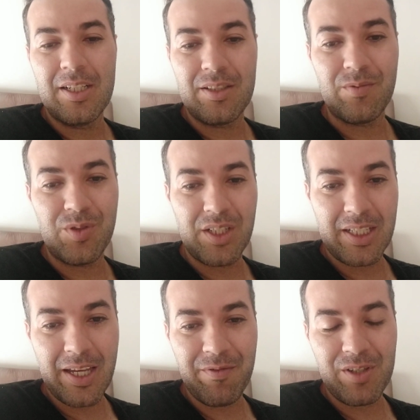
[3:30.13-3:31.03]
Se você
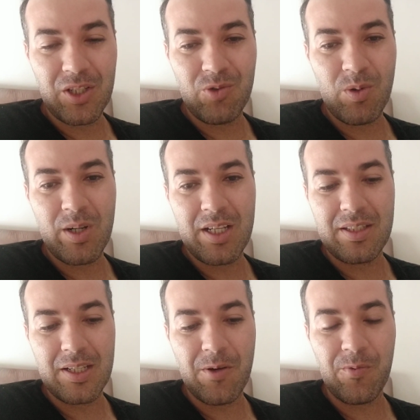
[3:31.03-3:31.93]
quer ver a sua
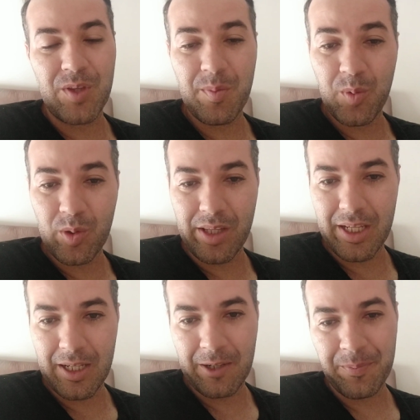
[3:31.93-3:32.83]
oração ter
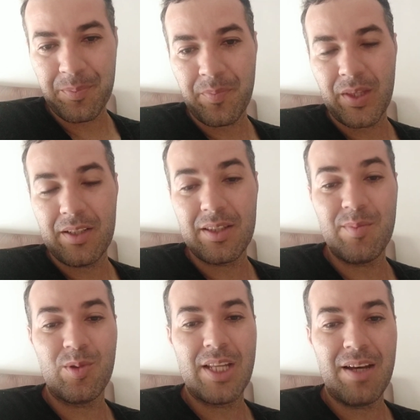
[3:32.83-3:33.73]
poder
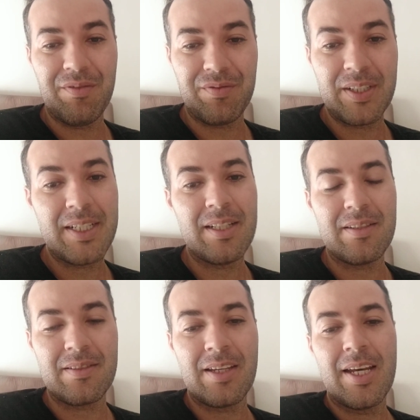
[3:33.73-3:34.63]
de mudar
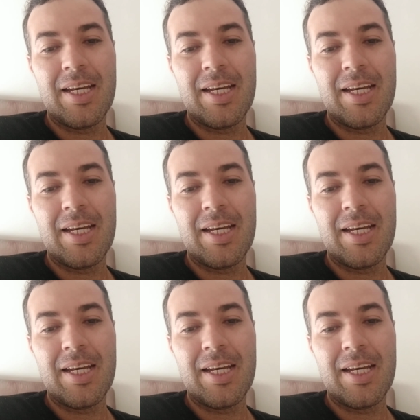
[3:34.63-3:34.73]
vidas,